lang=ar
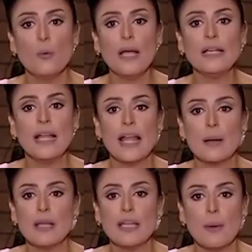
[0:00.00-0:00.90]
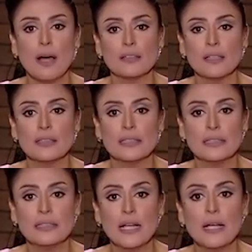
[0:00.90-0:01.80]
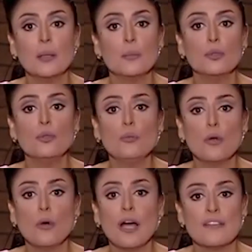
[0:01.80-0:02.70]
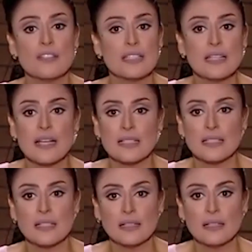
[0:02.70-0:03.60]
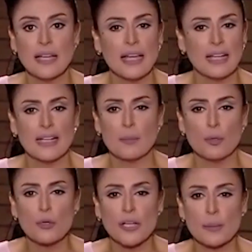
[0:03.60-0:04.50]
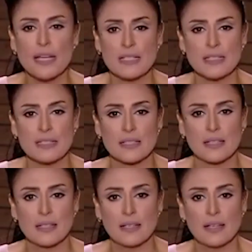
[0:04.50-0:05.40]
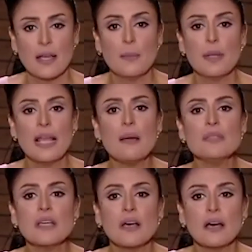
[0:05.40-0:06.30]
واحنا اللي عملنا محطات جديدة بدون ما نوقف السرقة دي احنا ملوك الميكس بالأمس